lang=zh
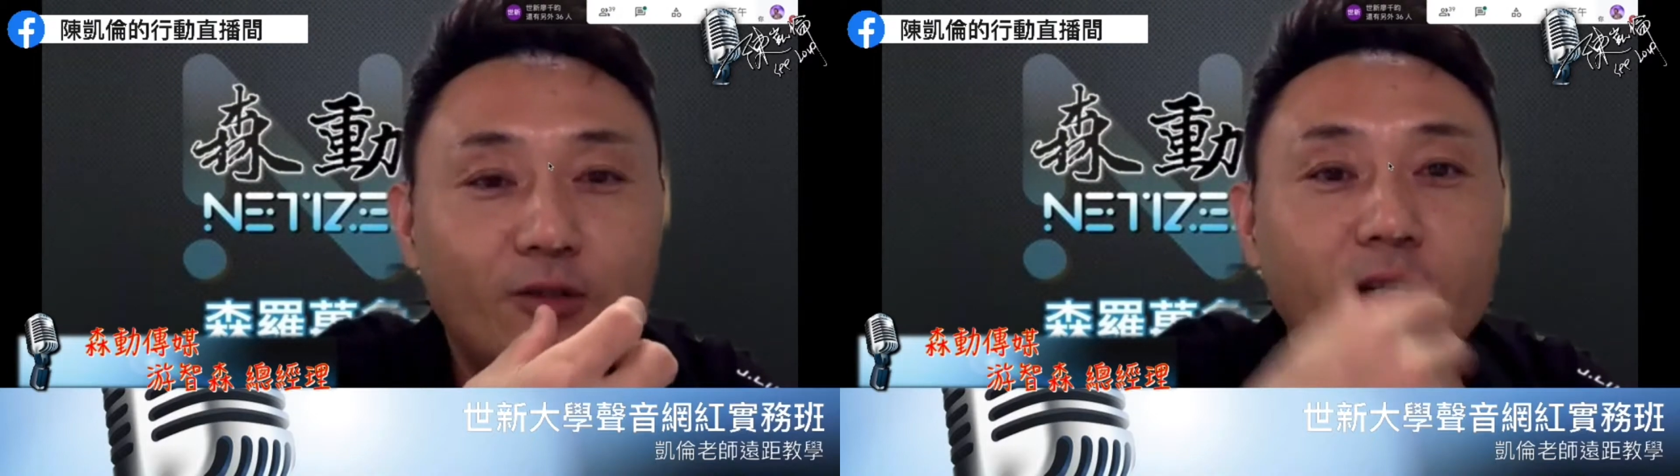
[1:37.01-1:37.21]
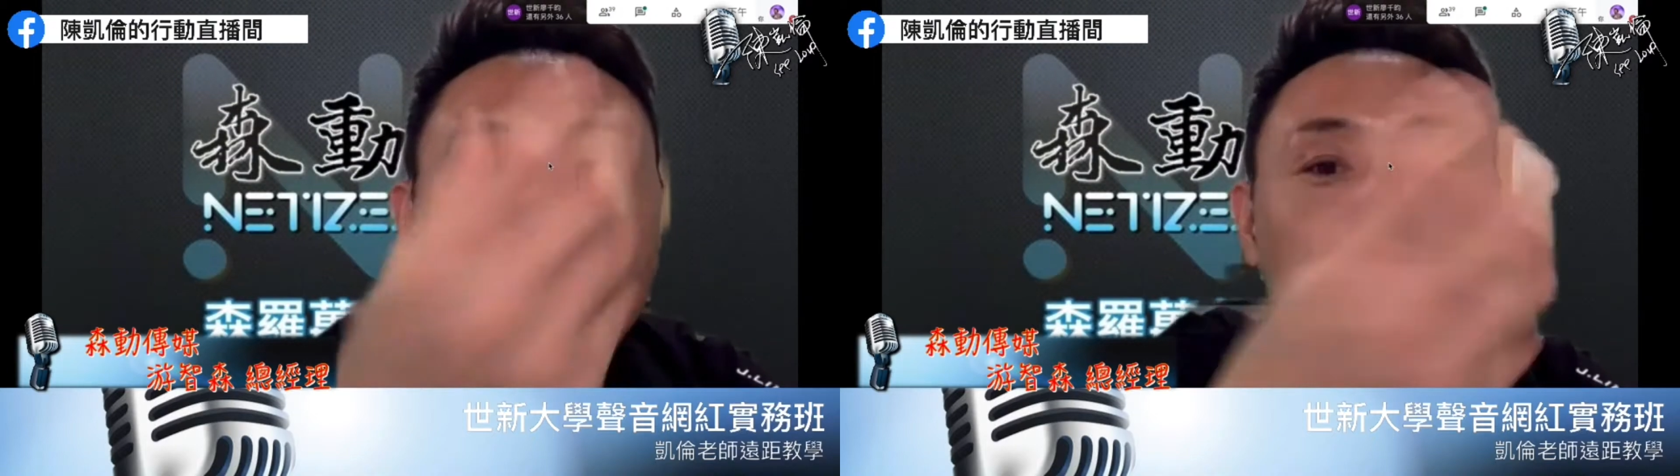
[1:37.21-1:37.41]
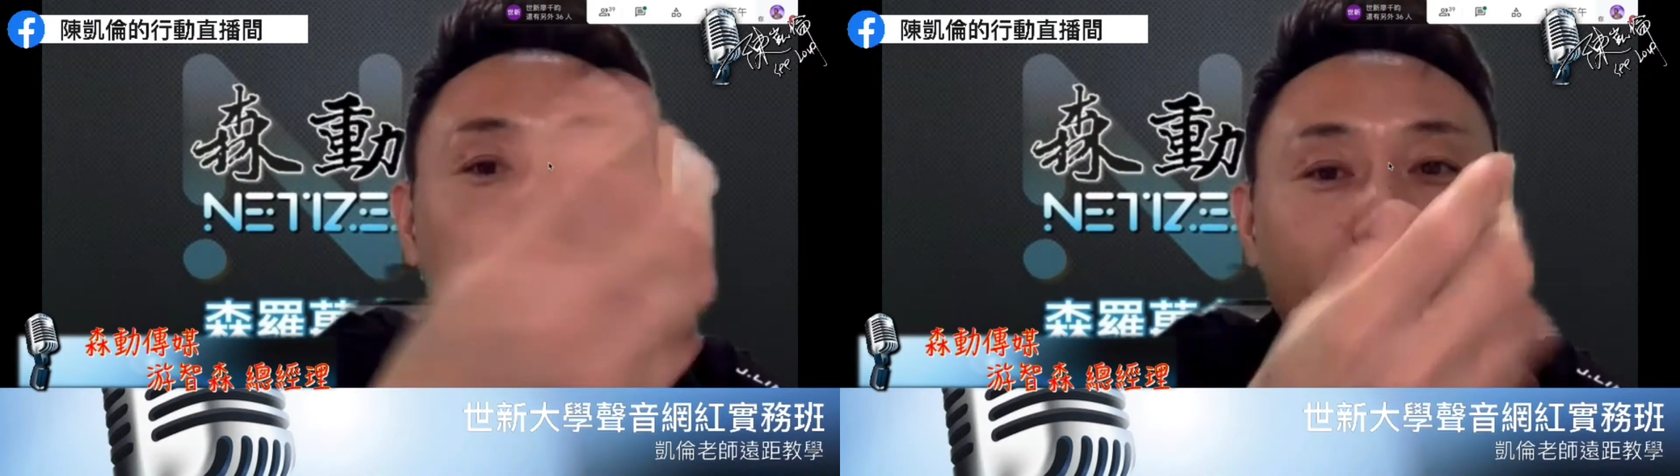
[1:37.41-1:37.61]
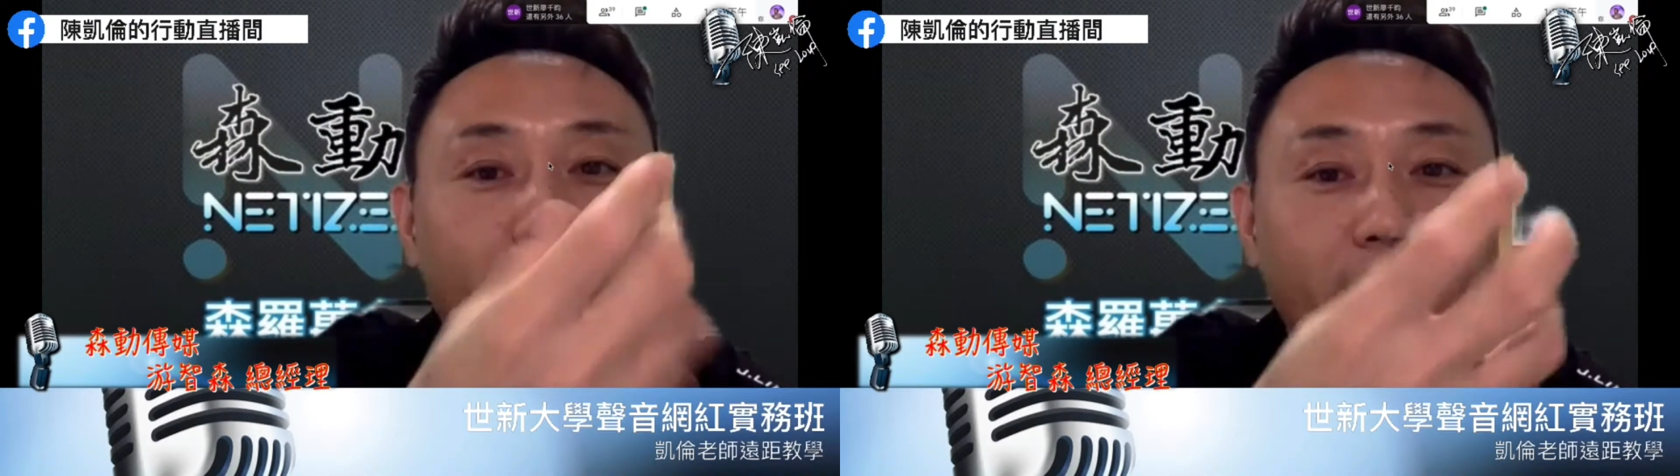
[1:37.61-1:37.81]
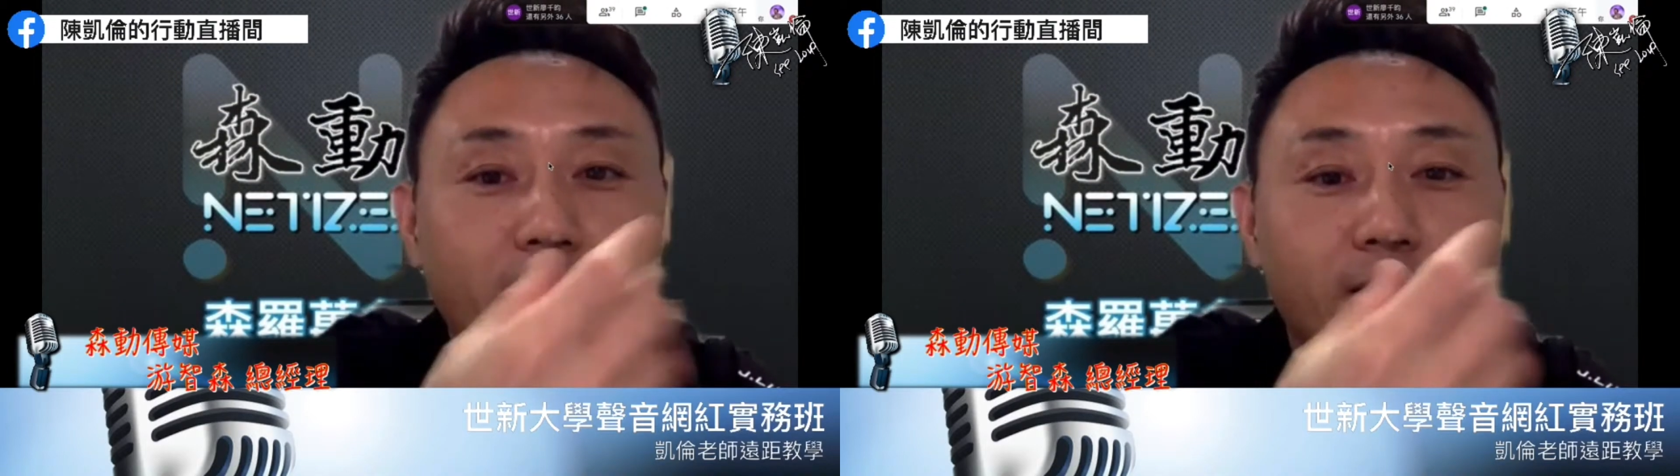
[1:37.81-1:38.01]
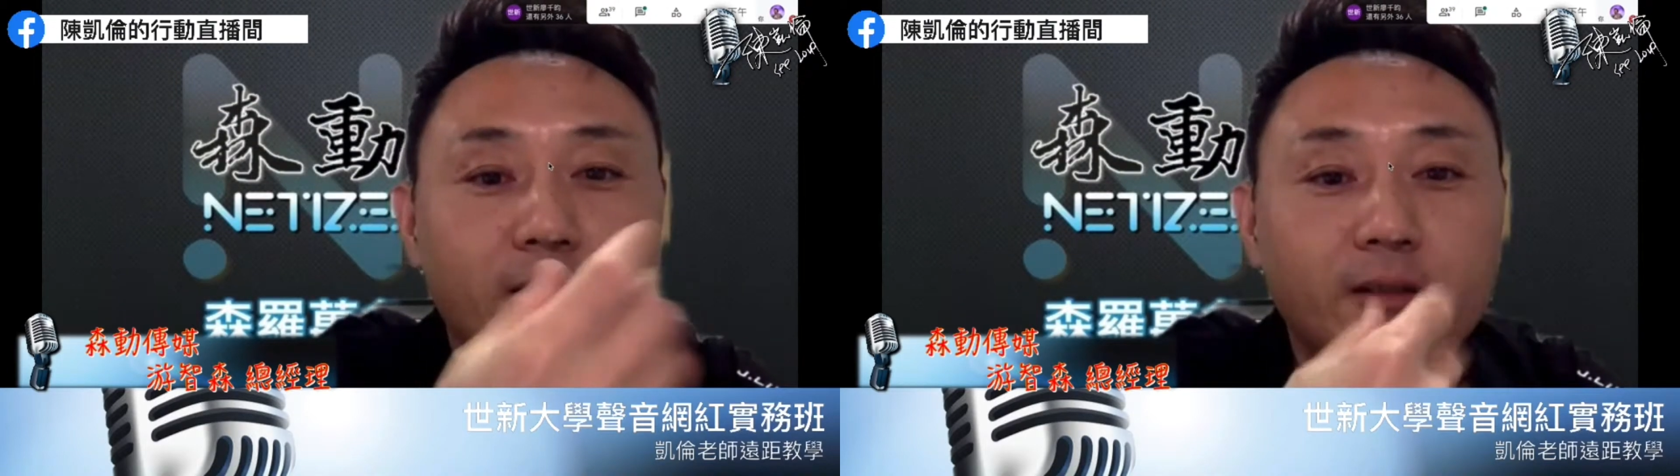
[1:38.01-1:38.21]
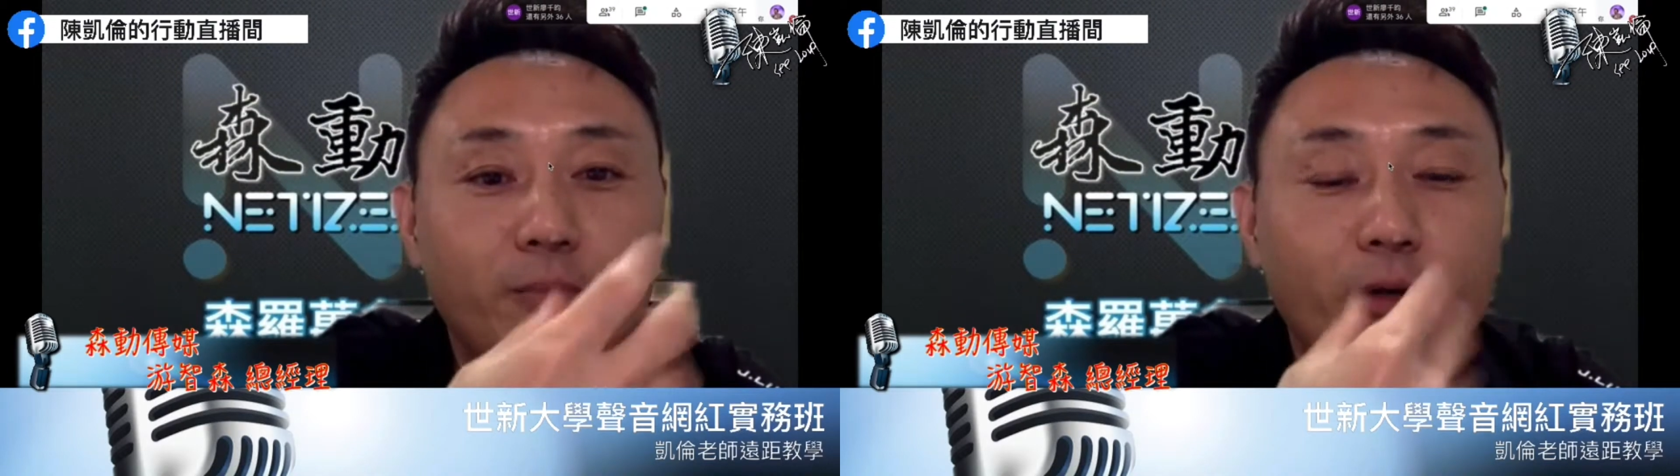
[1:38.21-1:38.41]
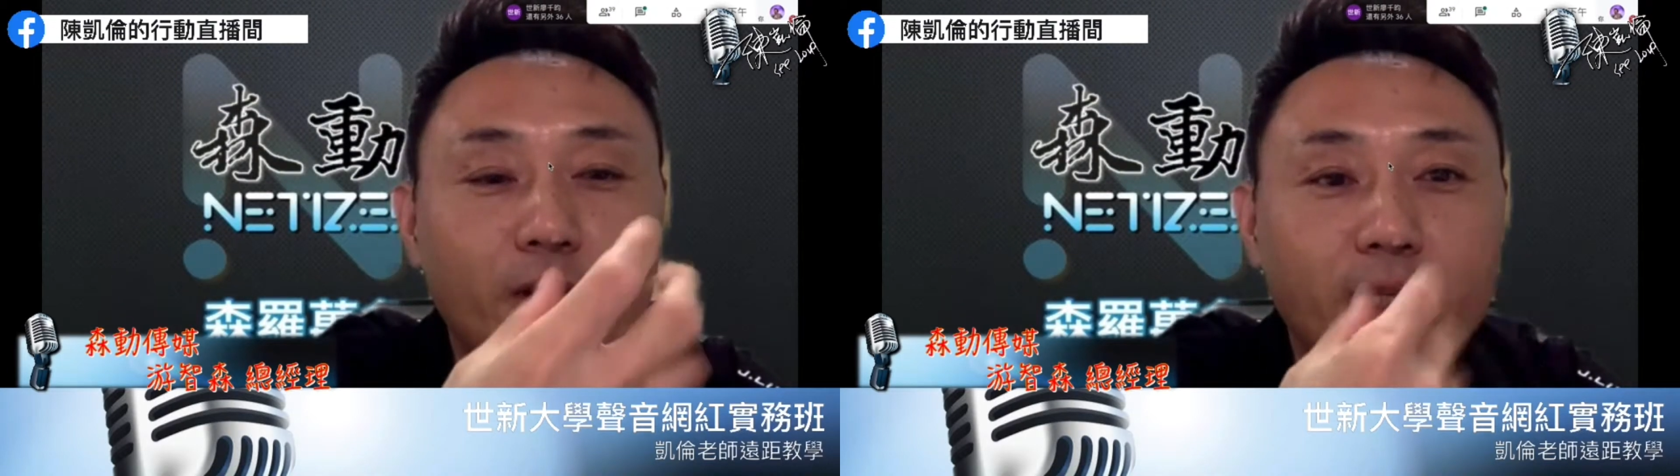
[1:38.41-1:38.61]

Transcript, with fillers: 所以它不管这个没有这个